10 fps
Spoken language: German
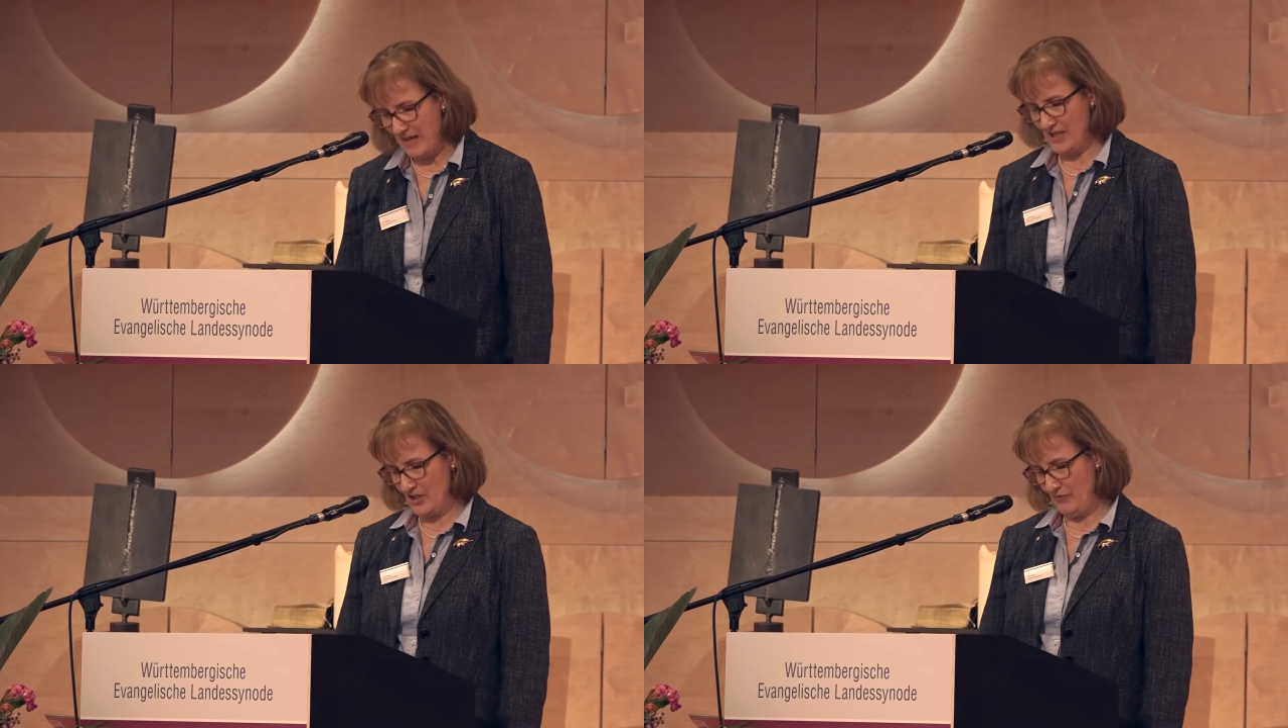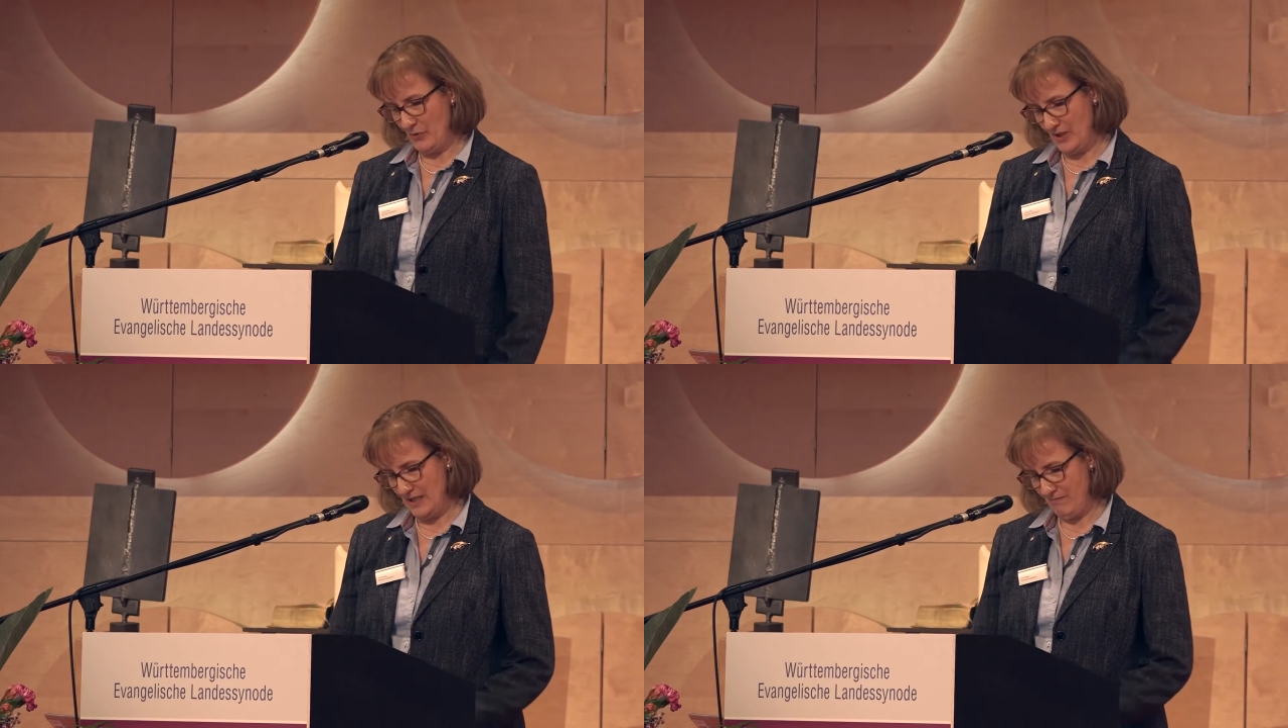
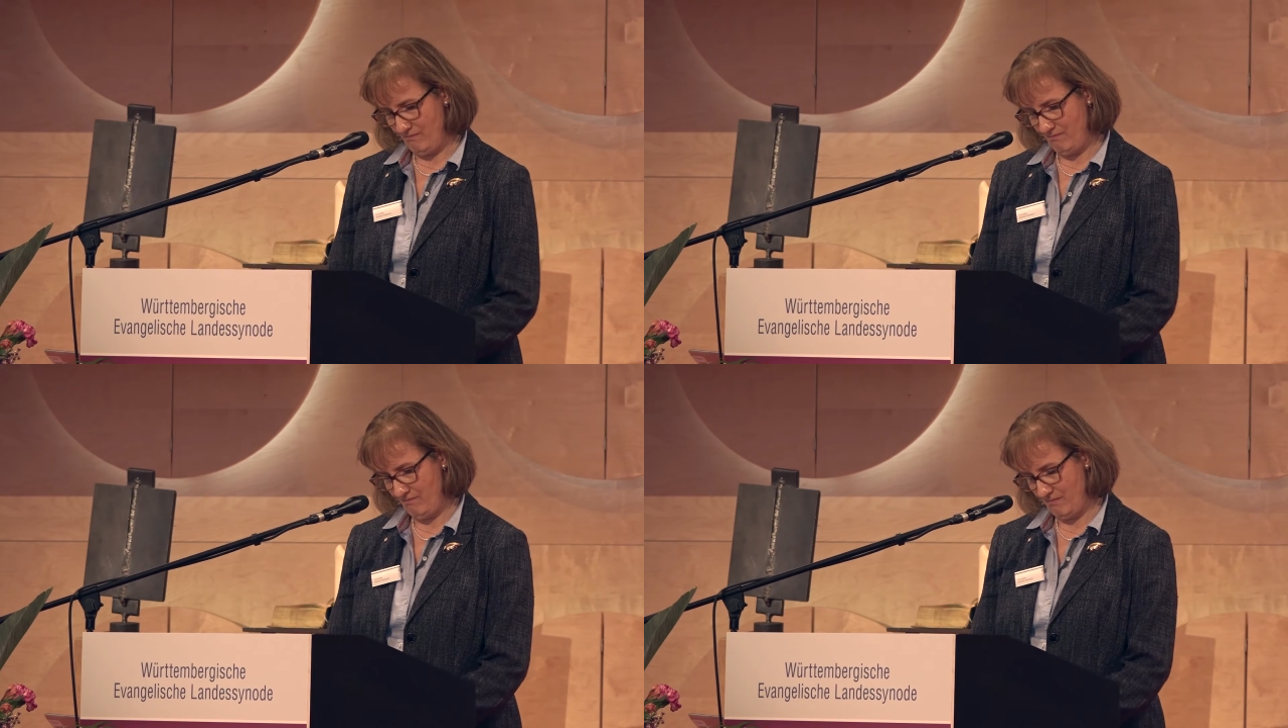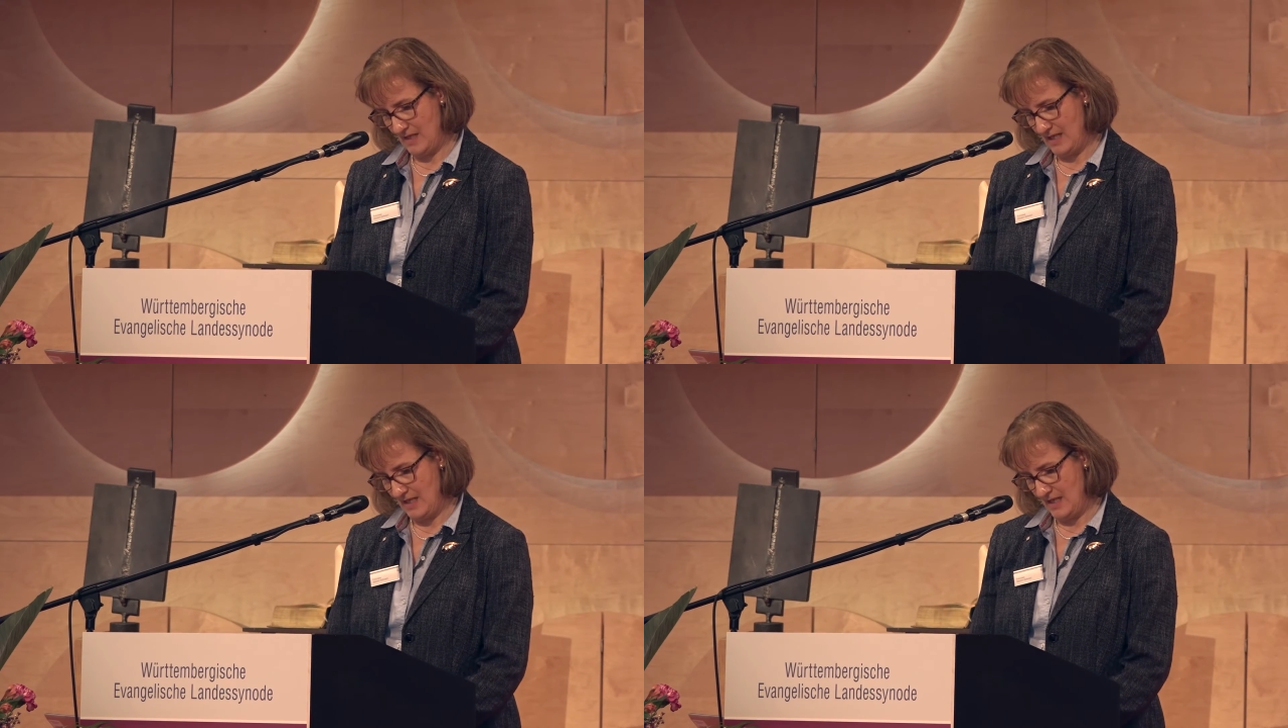Menschenwürde.
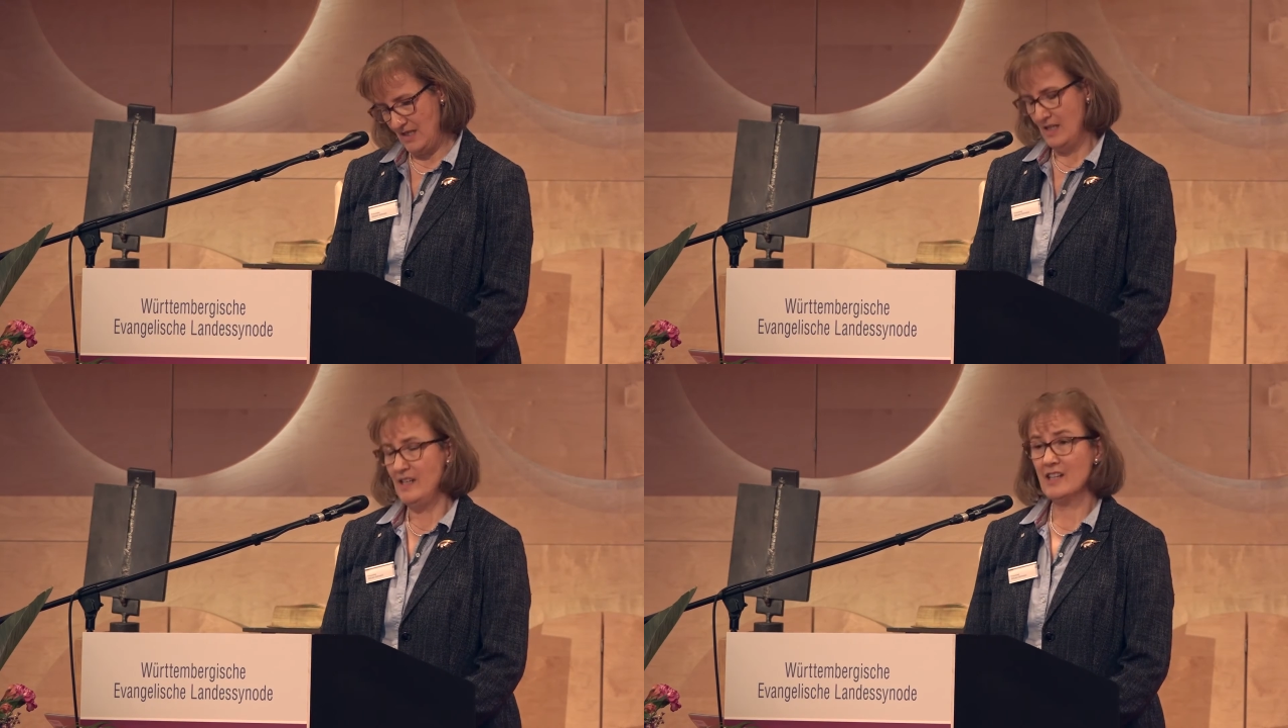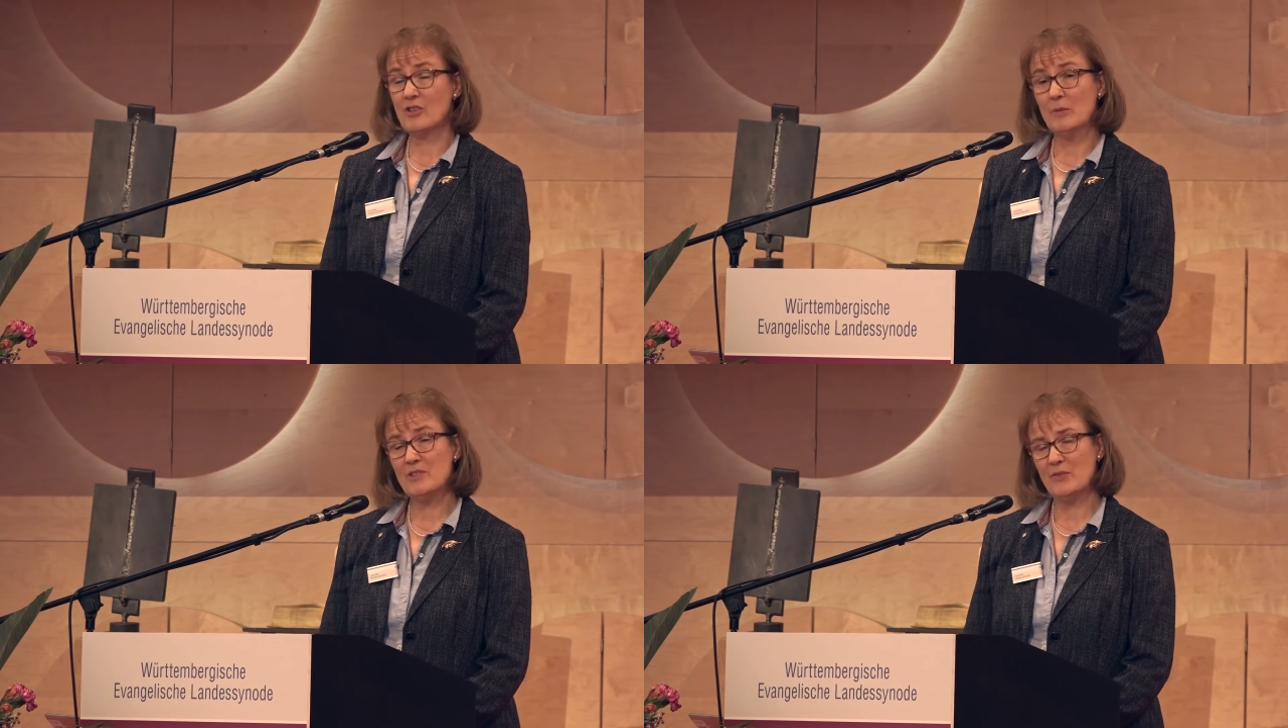Franziska
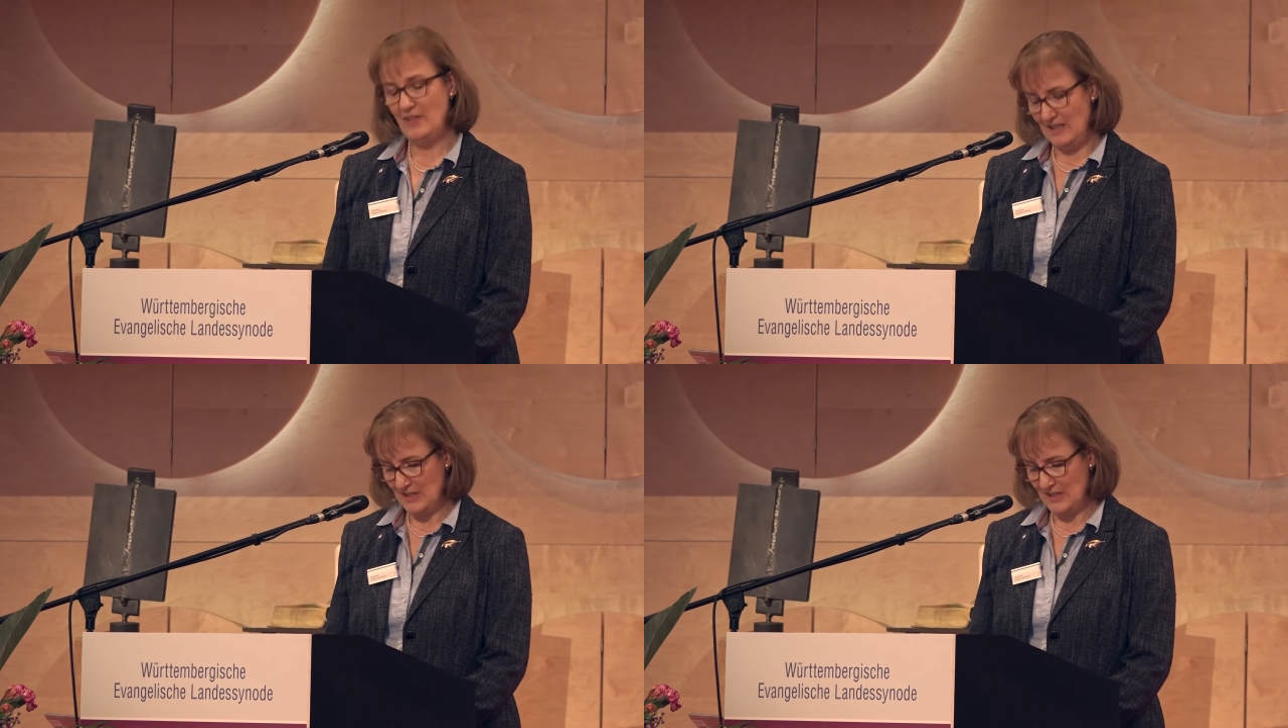Stocker-Schwarz,